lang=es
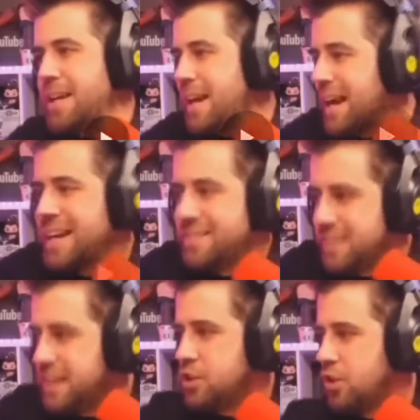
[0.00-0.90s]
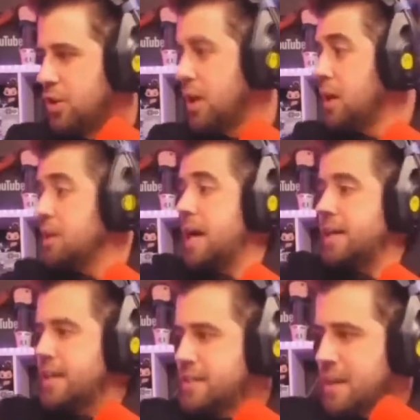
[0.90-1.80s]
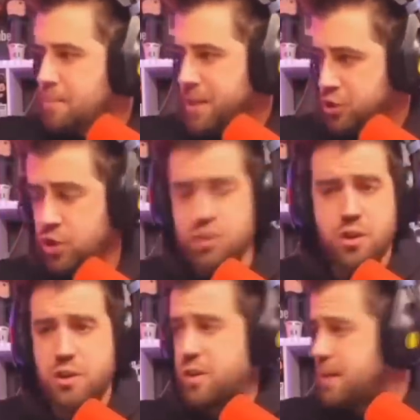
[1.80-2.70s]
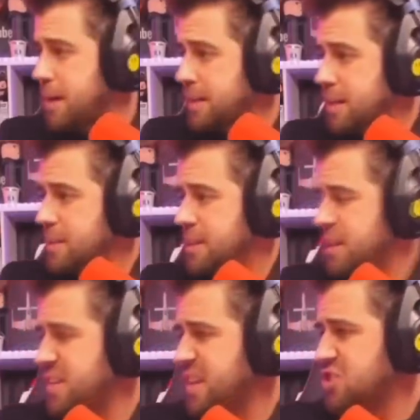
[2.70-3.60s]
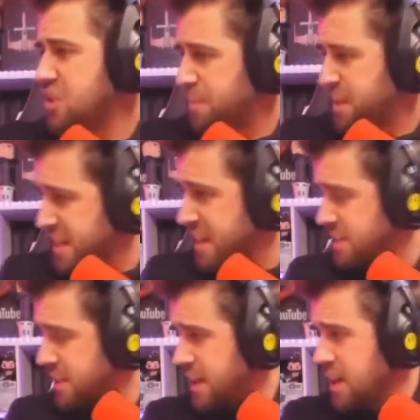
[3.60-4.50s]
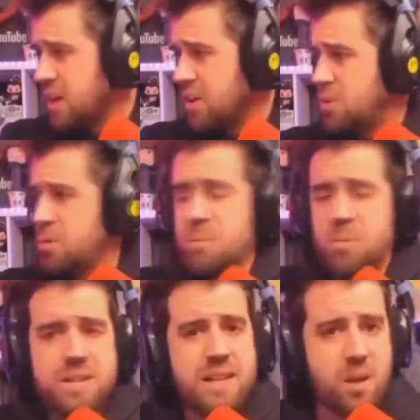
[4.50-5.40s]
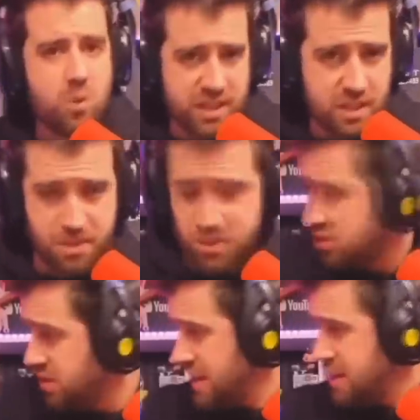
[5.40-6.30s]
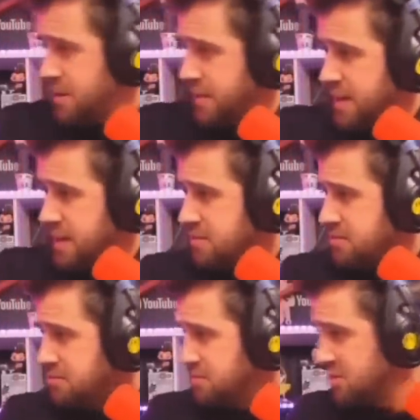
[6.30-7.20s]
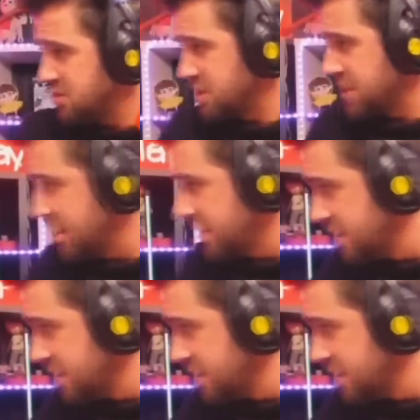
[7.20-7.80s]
Calentito, y ayer se expresó. Yo creo que Ibai también tiene derecho a expresarse, como lo puede tener cualquier persona, la verdad. No, no sé.